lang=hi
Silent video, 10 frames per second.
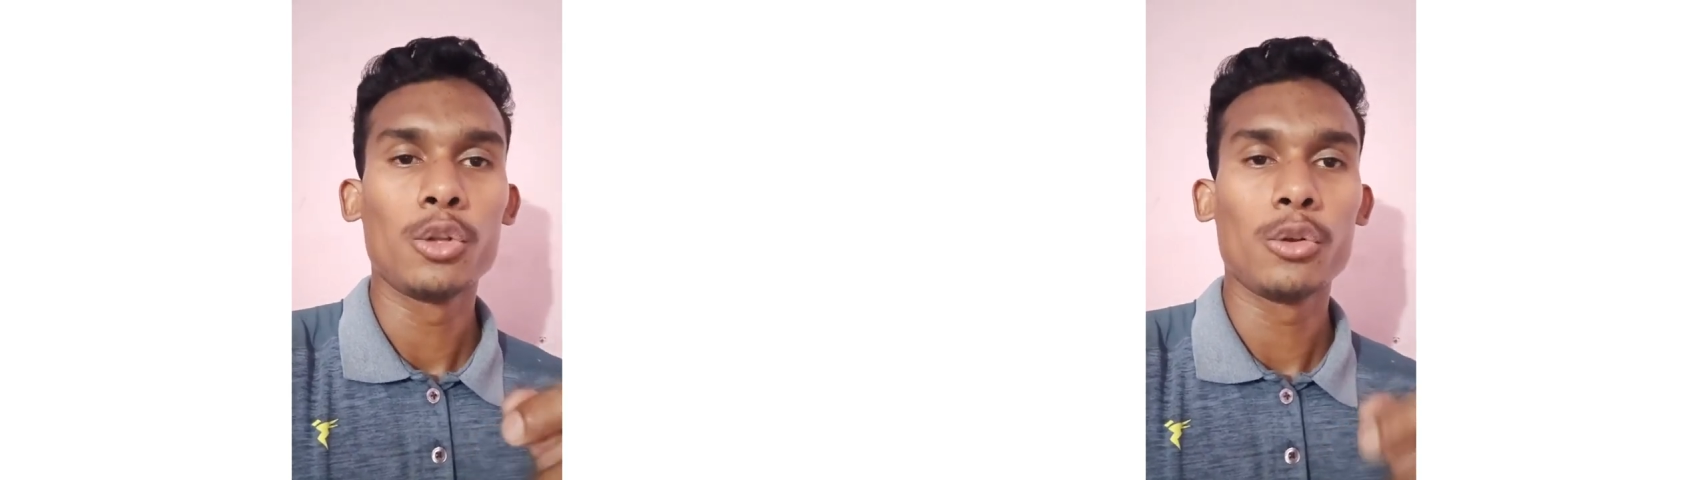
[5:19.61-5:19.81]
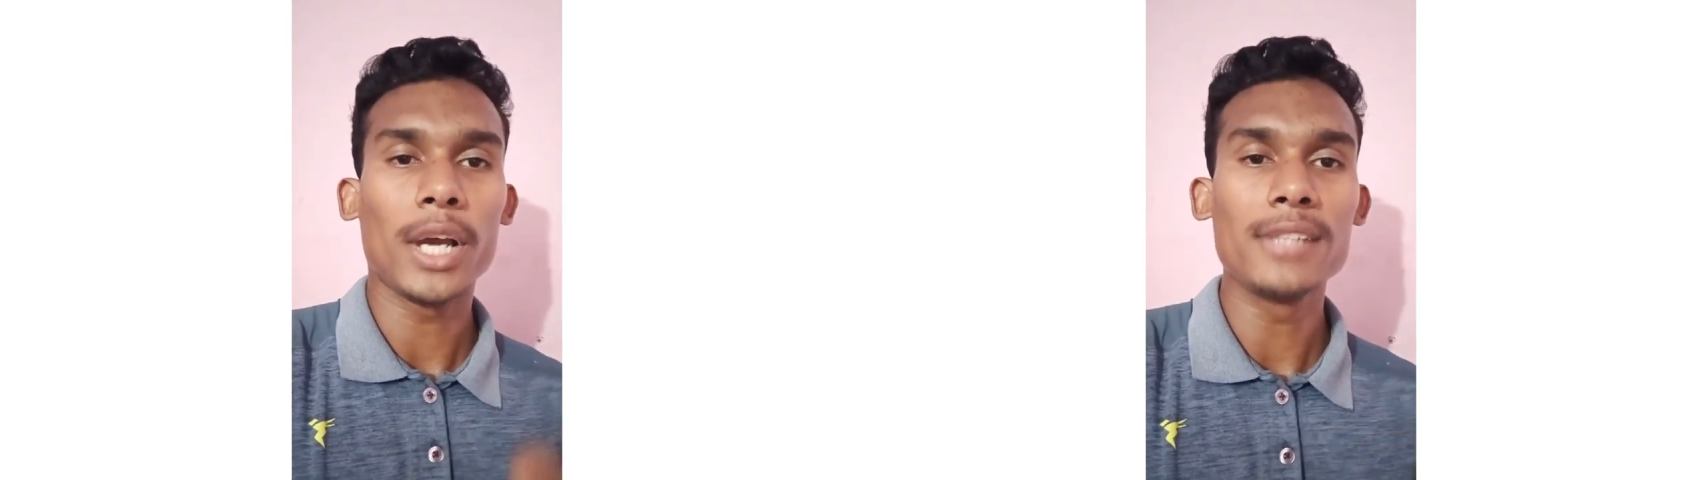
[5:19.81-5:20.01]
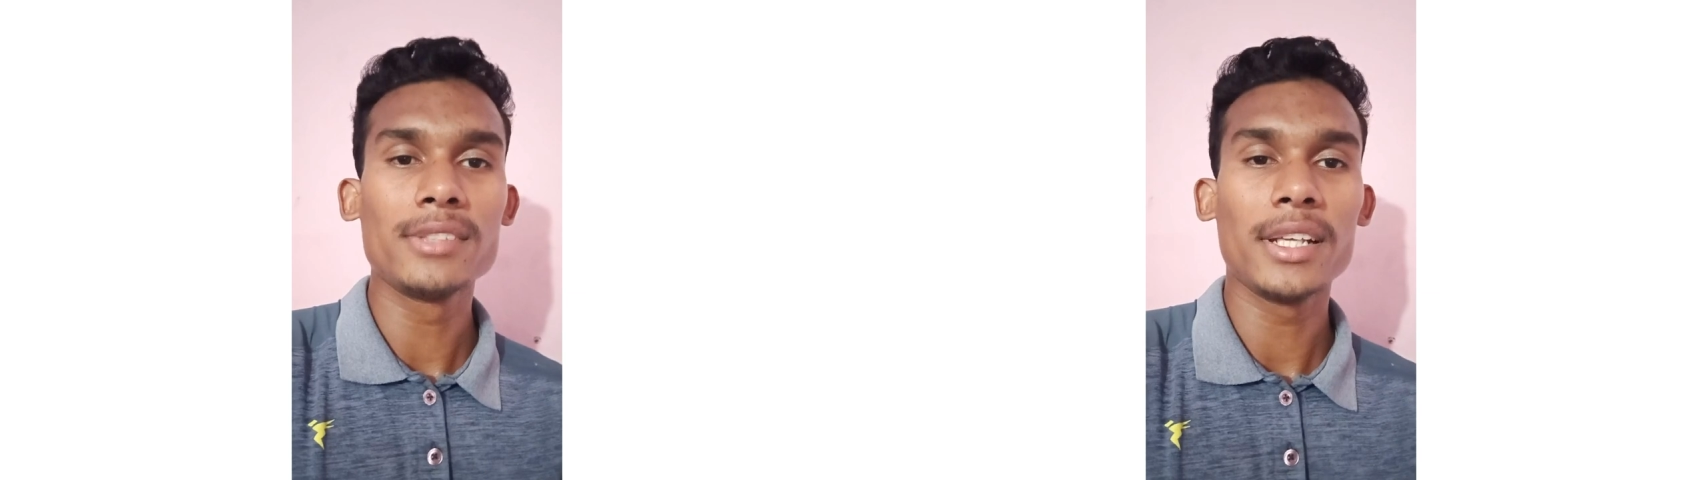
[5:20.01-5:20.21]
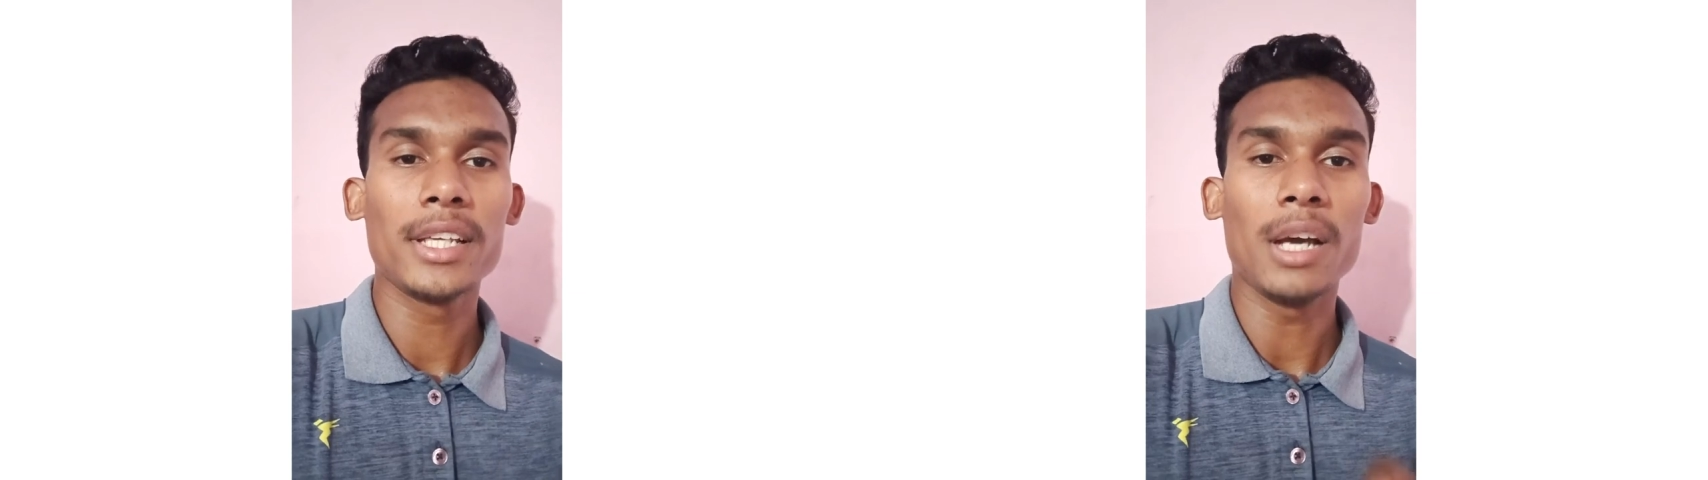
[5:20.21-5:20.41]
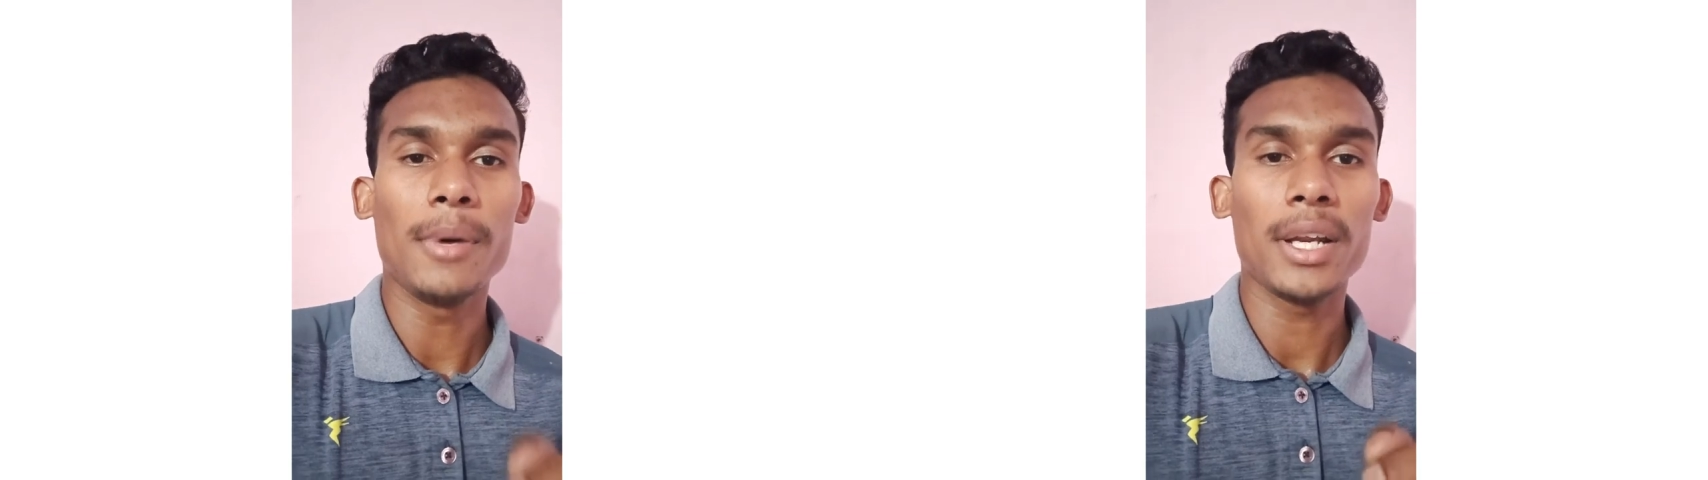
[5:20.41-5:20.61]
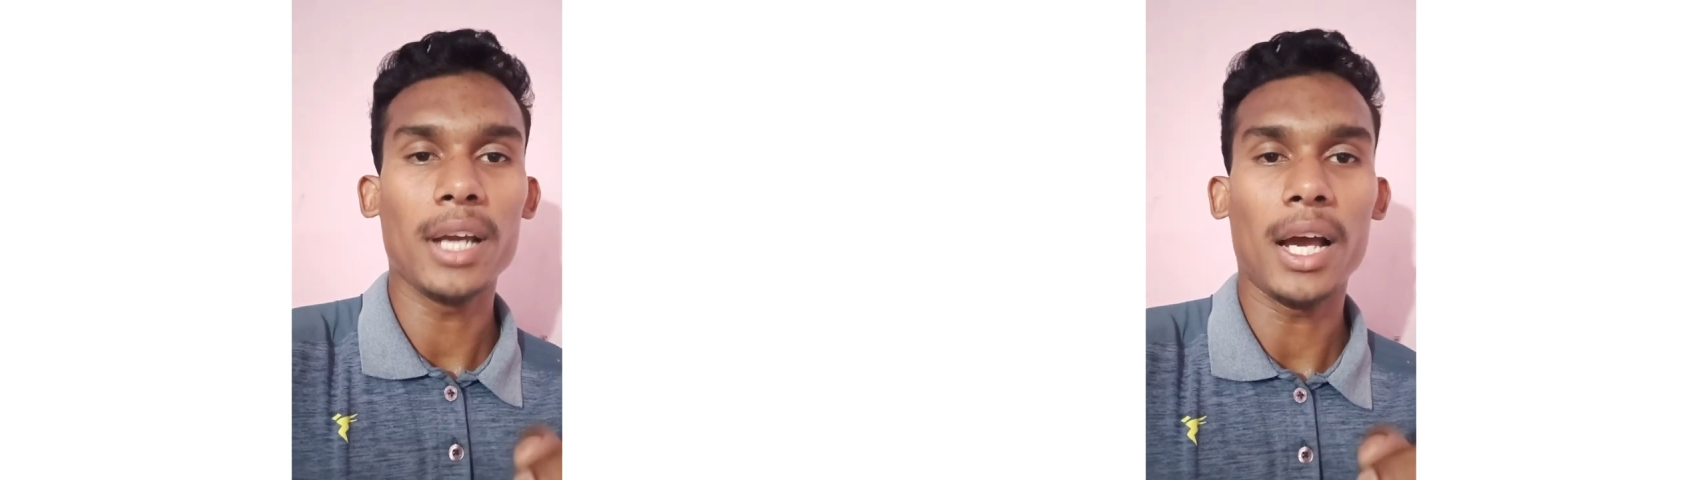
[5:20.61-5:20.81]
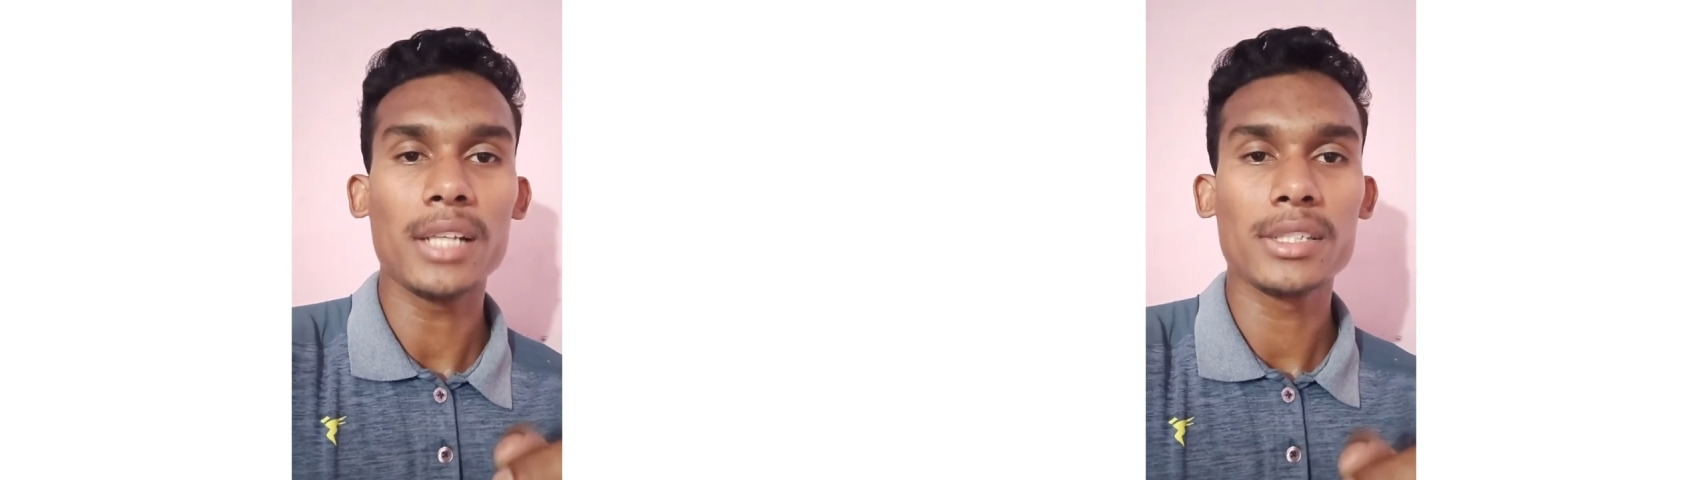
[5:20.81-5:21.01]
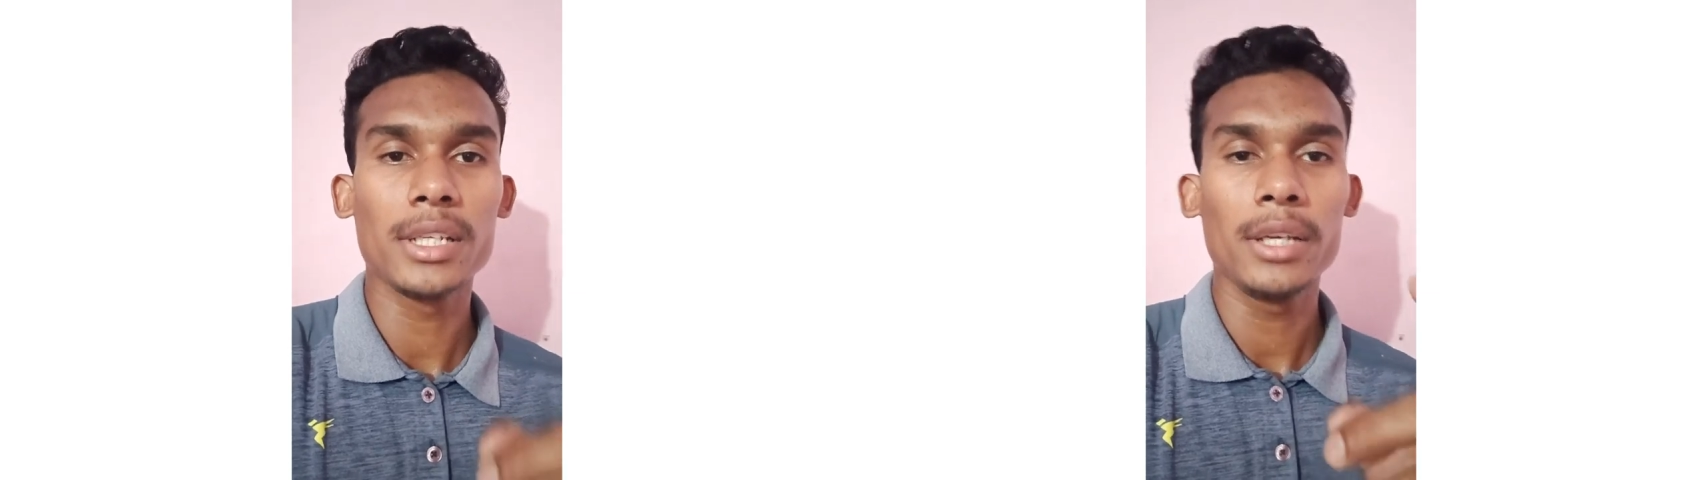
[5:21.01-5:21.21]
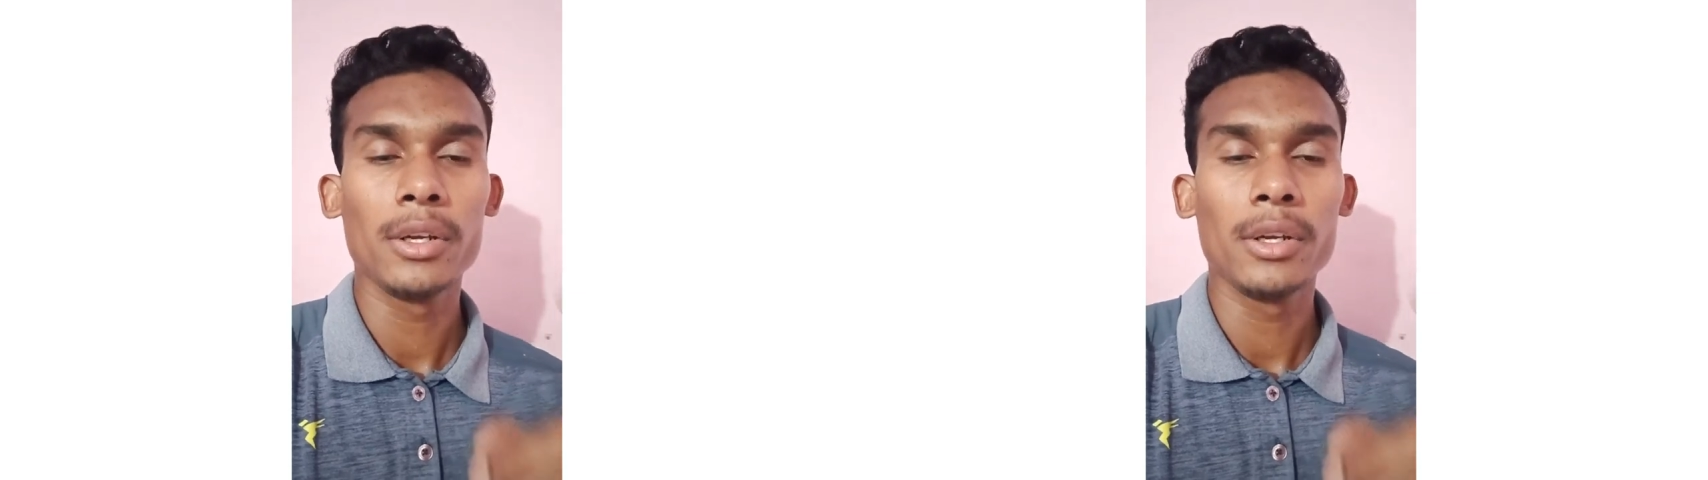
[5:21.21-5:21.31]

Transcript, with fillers: तो गाइज ये थी हमारी आज की